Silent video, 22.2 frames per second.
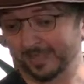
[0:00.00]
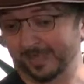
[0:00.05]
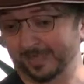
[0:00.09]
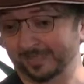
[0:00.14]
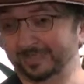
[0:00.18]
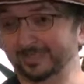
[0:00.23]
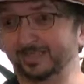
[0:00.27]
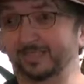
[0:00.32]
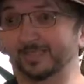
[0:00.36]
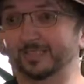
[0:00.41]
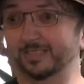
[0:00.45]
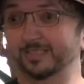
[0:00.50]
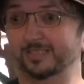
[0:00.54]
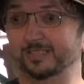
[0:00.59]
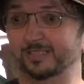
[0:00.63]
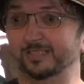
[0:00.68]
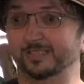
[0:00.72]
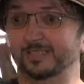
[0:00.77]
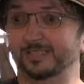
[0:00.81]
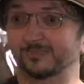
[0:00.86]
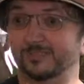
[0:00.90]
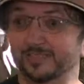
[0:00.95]
assez
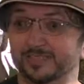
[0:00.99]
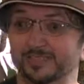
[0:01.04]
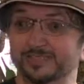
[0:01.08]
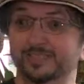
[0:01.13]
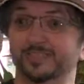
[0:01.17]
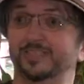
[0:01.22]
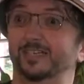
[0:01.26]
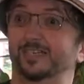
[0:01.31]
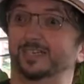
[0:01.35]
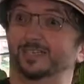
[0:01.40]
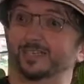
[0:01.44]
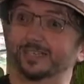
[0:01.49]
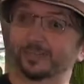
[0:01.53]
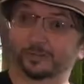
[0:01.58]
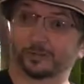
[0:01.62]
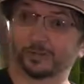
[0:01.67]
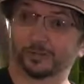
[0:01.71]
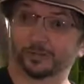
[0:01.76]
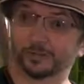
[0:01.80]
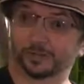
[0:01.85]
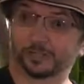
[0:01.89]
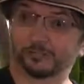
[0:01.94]
difficile, un
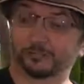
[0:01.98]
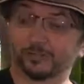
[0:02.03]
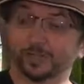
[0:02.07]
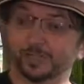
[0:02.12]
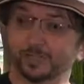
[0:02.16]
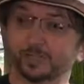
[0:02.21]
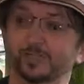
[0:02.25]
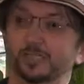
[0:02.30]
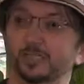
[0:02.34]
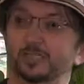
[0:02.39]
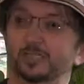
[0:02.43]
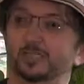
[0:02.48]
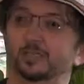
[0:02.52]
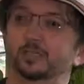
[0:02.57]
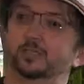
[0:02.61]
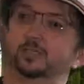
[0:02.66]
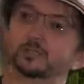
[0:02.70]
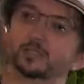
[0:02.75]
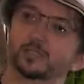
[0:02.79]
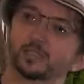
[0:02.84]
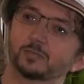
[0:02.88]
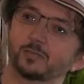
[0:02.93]
corps très fragile, un
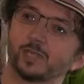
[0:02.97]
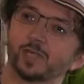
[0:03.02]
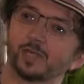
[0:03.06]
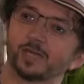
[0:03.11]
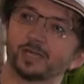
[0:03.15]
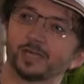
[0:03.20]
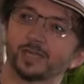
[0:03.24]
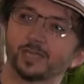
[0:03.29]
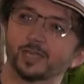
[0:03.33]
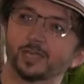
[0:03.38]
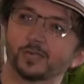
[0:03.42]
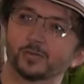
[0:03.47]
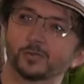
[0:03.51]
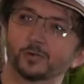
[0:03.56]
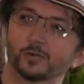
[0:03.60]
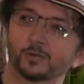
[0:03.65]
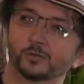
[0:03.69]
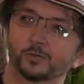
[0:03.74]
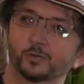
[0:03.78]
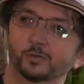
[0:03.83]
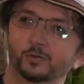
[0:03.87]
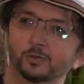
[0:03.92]
corps qui m'a
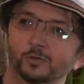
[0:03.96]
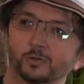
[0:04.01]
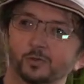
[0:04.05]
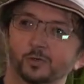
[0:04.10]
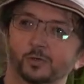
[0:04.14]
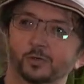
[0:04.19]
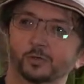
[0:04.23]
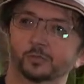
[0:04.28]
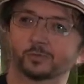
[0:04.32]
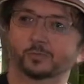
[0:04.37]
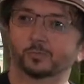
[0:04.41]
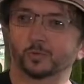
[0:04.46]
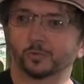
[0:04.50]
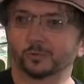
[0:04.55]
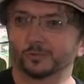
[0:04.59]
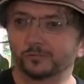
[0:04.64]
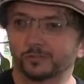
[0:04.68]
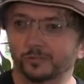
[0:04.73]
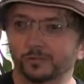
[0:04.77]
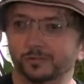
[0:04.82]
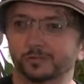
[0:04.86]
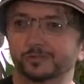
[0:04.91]
retenu durant toute mon
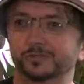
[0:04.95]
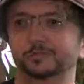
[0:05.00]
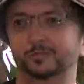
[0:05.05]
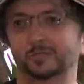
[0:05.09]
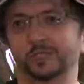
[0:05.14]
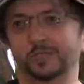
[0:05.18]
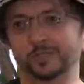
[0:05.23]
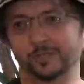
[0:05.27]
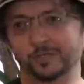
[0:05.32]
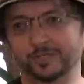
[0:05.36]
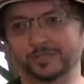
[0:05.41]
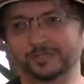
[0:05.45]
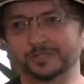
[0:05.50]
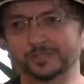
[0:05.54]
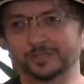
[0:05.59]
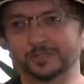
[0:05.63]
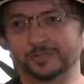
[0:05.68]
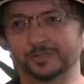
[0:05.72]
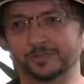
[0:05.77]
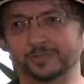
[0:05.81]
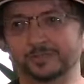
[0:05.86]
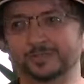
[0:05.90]
enfance, mon
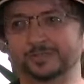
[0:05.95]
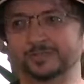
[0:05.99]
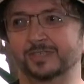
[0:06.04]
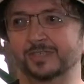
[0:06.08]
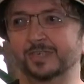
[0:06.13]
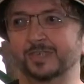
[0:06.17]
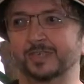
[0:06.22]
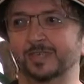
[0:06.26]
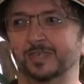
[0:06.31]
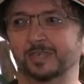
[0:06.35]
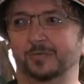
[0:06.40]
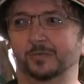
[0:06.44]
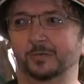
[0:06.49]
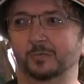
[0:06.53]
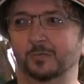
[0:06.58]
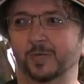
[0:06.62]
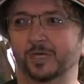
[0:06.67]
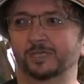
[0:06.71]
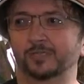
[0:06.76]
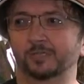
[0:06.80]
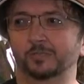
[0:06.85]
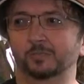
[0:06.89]
adolescence, une
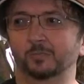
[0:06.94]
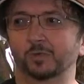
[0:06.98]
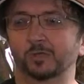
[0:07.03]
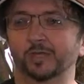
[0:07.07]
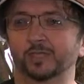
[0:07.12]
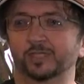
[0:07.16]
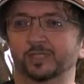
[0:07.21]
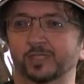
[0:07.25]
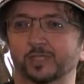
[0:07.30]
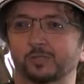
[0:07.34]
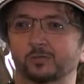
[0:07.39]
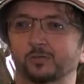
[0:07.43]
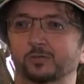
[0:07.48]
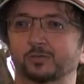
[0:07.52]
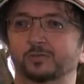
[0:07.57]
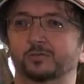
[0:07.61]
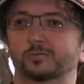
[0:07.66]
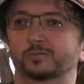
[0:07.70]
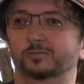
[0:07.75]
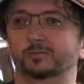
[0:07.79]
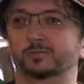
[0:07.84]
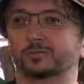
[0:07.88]
partie de mon âge
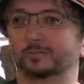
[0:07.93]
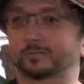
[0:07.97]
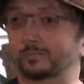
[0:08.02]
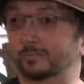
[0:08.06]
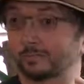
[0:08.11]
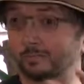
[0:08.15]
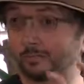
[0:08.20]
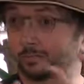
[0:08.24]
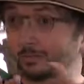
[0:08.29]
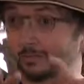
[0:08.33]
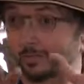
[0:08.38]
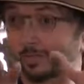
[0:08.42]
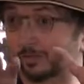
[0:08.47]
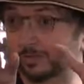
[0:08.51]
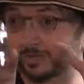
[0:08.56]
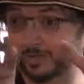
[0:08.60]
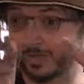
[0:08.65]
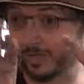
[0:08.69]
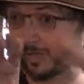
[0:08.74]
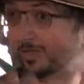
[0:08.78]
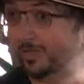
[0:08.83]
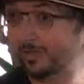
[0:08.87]
adulte,
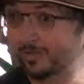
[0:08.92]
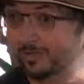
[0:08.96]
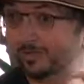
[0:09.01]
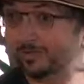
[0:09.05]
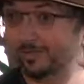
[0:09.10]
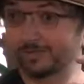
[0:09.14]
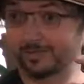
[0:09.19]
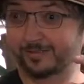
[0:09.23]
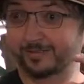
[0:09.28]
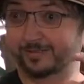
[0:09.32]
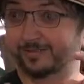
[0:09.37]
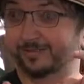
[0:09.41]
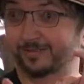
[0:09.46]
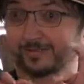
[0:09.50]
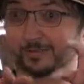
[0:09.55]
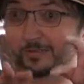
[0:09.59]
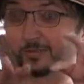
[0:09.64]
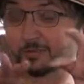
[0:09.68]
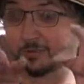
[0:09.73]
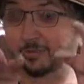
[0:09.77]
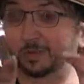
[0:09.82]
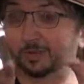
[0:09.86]
dans un lit,
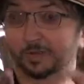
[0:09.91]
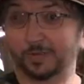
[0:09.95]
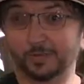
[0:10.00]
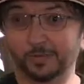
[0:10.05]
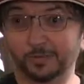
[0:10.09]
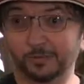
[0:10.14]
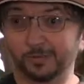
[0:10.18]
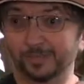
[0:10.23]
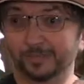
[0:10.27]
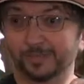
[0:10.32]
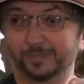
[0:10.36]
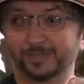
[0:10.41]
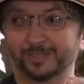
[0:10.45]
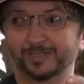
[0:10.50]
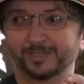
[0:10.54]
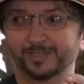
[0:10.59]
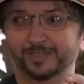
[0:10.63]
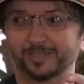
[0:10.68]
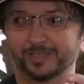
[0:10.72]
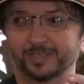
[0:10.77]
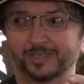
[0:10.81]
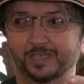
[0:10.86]
dans une chambre.
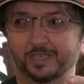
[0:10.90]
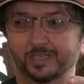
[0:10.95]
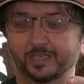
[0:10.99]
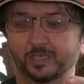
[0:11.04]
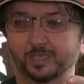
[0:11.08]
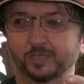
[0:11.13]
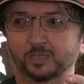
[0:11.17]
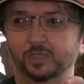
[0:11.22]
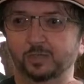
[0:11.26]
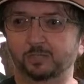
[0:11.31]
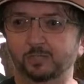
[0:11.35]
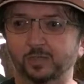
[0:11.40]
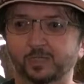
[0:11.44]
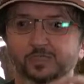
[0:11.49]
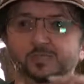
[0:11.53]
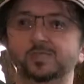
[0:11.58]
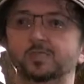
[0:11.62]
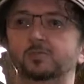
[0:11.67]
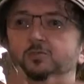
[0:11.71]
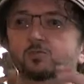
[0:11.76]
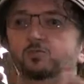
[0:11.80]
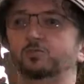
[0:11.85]
Et j'ai
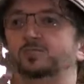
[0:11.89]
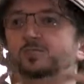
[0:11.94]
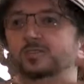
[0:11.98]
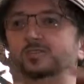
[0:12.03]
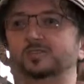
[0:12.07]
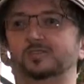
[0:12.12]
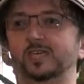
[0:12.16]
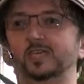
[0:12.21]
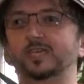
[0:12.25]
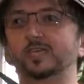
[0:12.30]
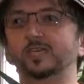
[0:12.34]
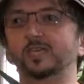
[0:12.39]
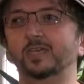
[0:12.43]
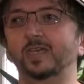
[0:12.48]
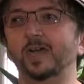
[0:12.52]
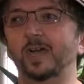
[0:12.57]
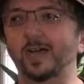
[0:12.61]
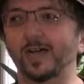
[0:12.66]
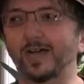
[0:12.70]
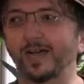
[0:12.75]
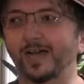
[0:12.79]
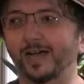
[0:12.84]
passé toutes ces années
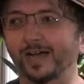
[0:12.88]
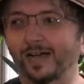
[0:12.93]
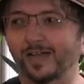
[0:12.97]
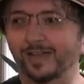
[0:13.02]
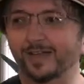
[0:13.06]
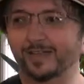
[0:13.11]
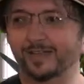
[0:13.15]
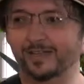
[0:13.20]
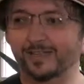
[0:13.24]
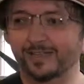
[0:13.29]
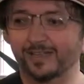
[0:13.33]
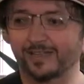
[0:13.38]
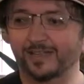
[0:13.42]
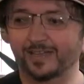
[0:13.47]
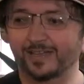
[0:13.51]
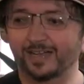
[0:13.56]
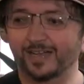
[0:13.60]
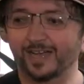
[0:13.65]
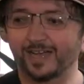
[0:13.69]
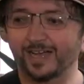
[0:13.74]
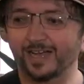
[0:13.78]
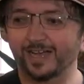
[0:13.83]
à,
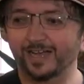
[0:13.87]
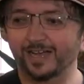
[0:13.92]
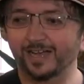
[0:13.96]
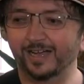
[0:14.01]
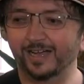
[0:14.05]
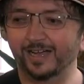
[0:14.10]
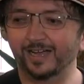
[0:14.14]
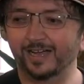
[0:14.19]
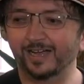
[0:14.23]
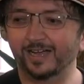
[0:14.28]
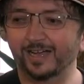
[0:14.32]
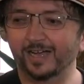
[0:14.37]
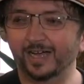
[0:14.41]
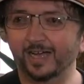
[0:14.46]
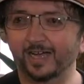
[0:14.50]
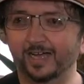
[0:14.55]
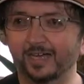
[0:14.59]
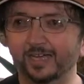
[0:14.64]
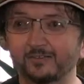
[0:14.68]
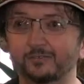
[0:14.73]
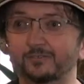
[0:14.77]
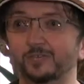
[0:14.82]
à
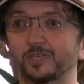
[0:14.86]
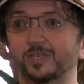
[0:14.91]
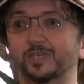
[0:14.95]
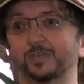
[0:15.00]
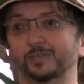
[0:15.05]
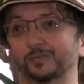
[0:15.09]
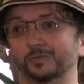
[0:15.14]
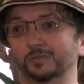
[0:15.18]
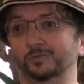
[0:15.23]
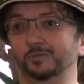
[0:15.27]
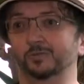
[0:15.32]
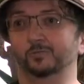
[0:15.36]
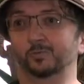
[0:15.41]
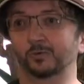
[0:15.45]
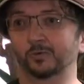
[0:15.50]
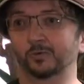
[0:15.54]
rêver du